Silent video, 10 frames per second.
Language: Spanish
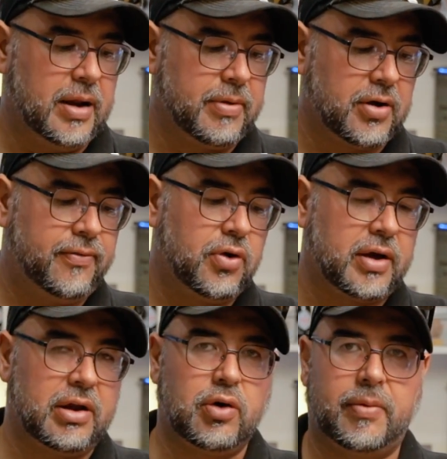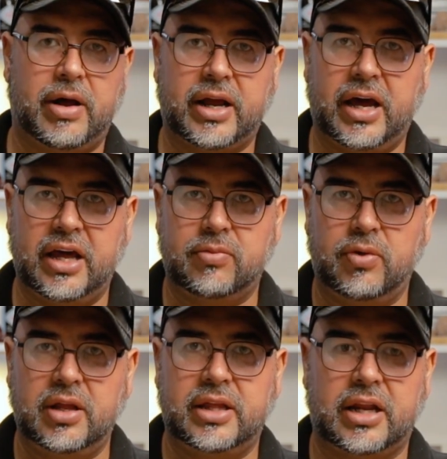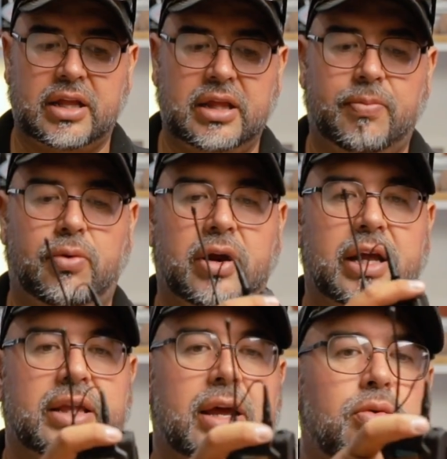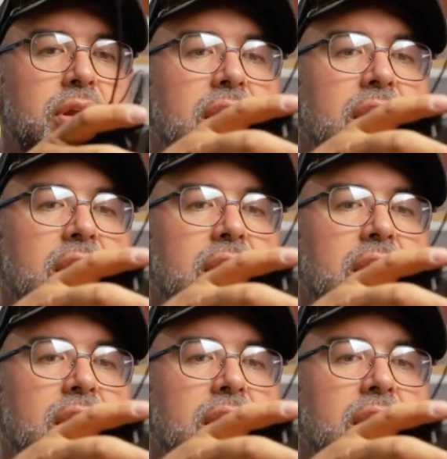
El micrófono que viene con la marca es muy interesante porque trae un